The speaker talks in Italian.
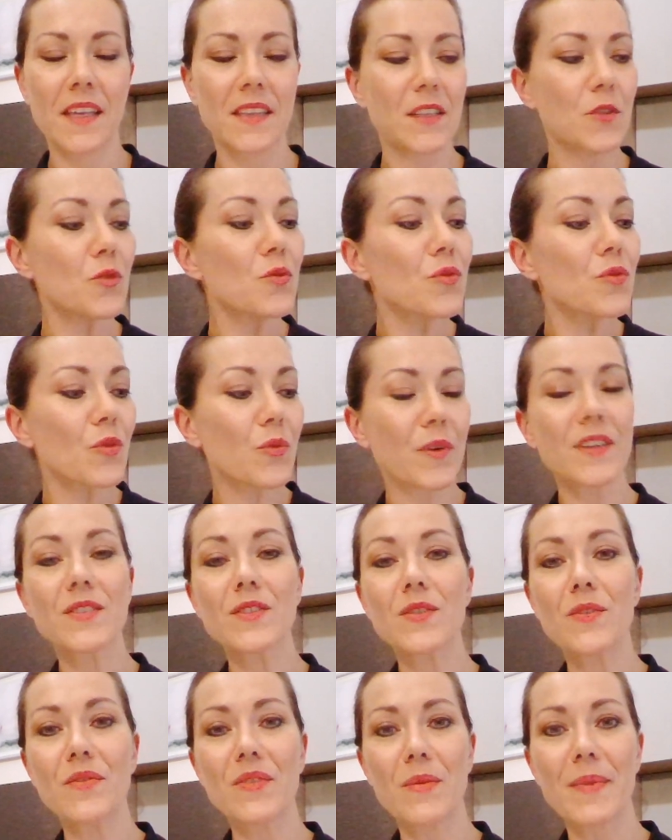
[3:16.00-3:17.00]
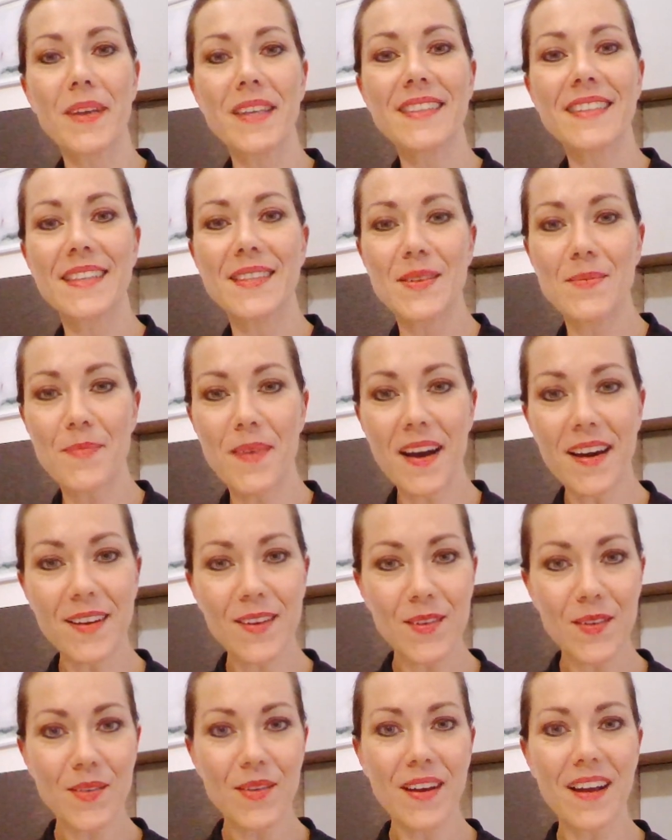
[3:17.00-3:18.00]
Di tutto questo ovviamente ti
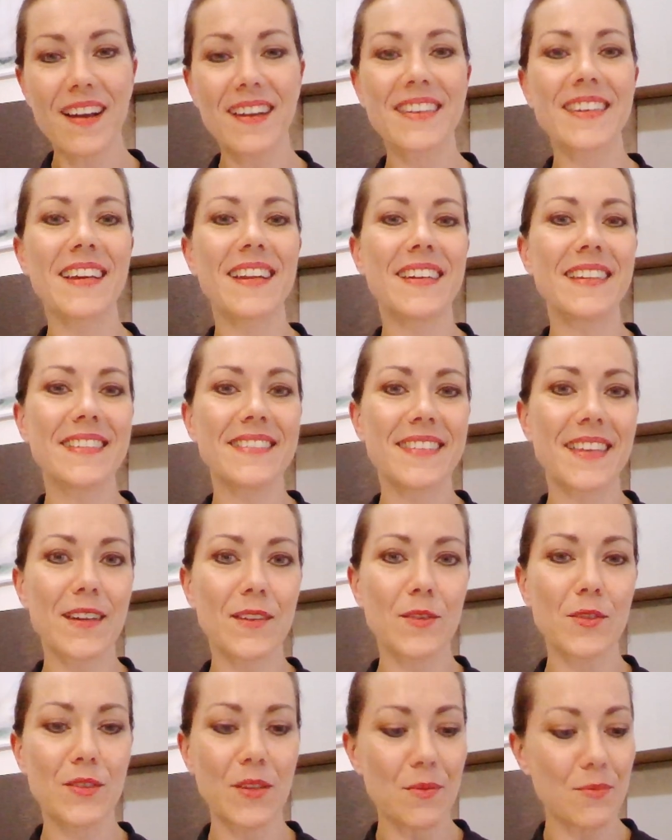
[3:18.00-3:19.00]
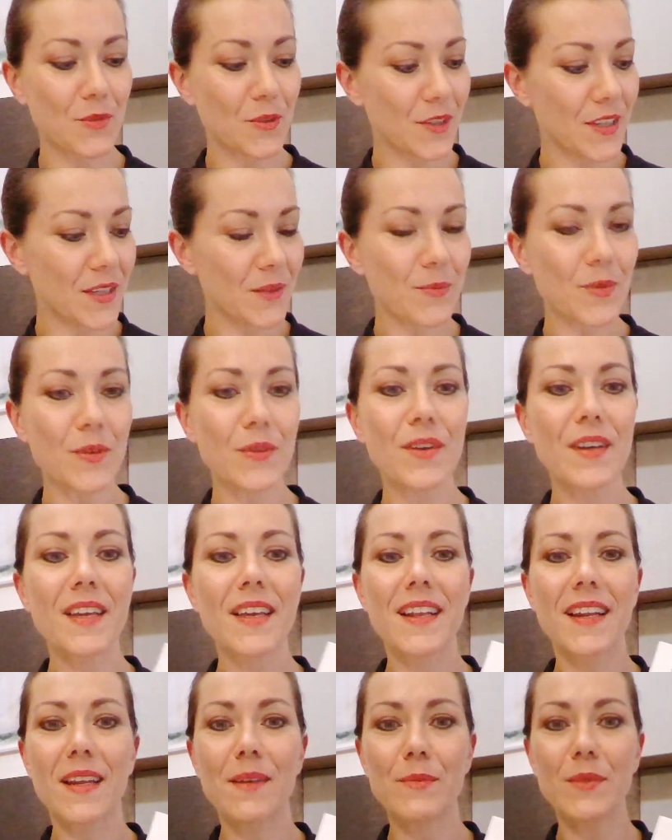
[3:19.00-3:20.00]
parlo anche all'interno del mio libro
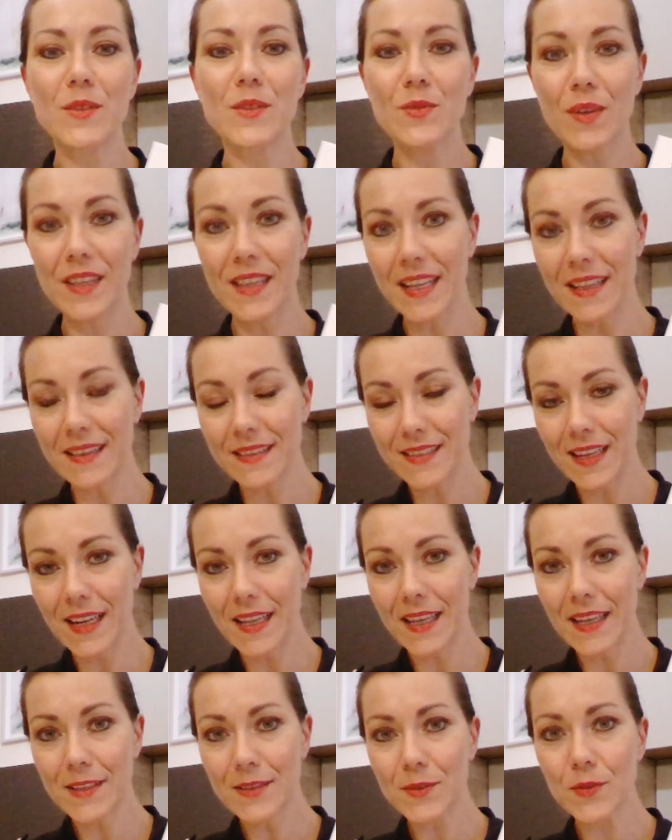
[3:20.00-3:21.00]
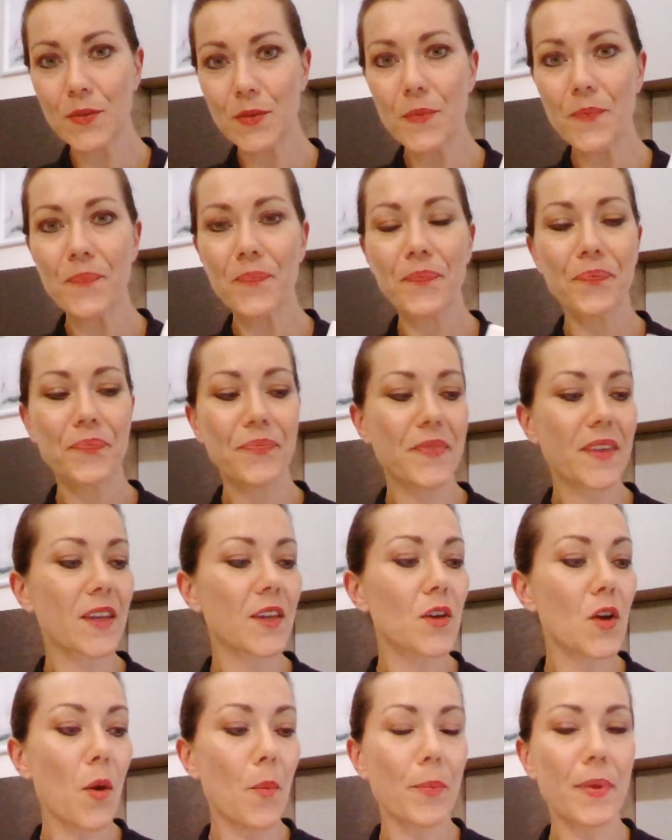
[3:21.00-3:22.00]
La misura del talento,
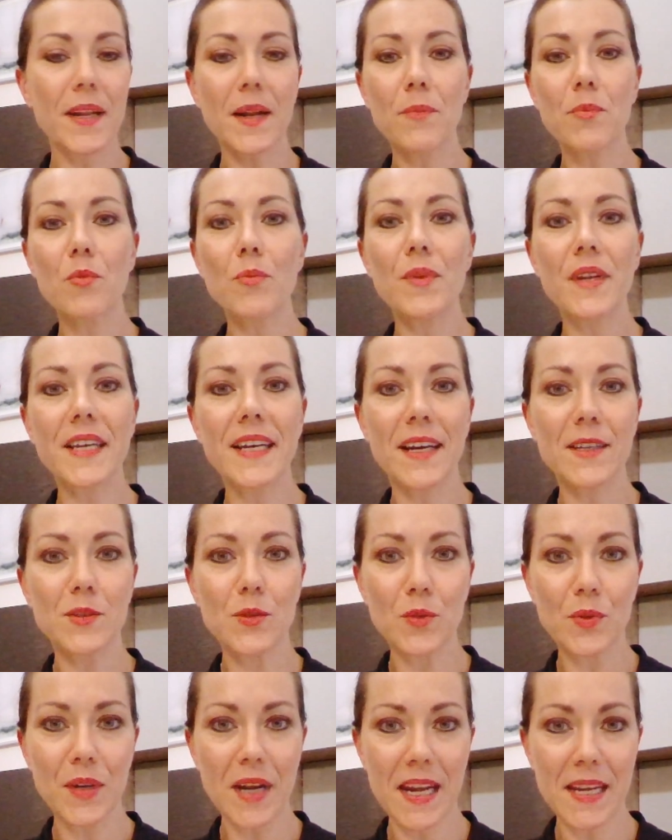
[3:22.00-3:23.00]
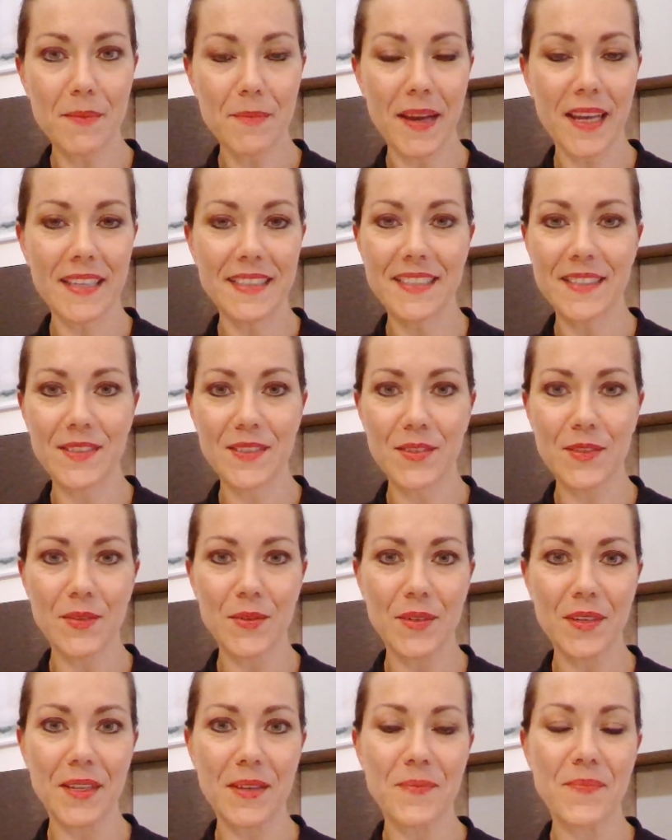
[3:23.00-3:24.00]
che ho appena pubblicato con Anima
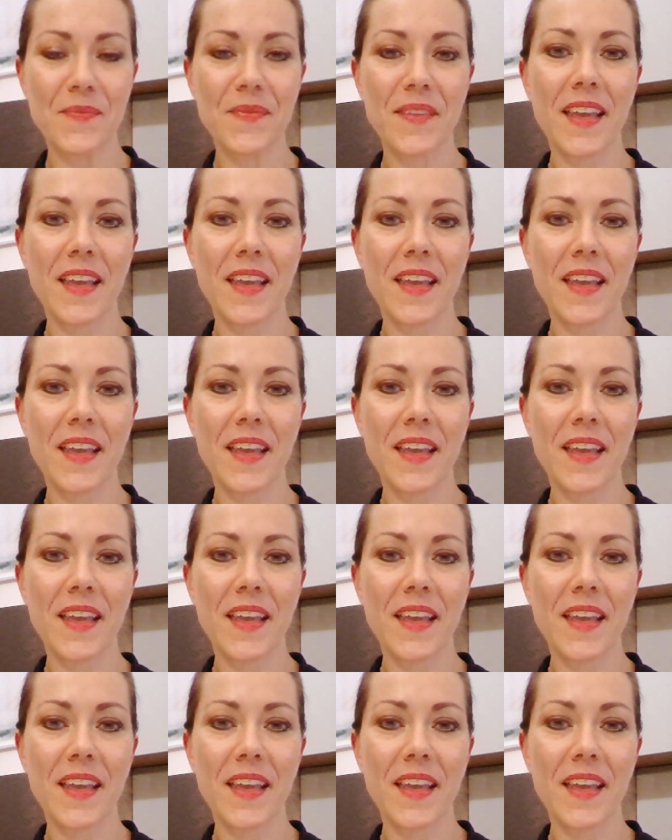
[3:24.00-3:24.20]
Edizioni.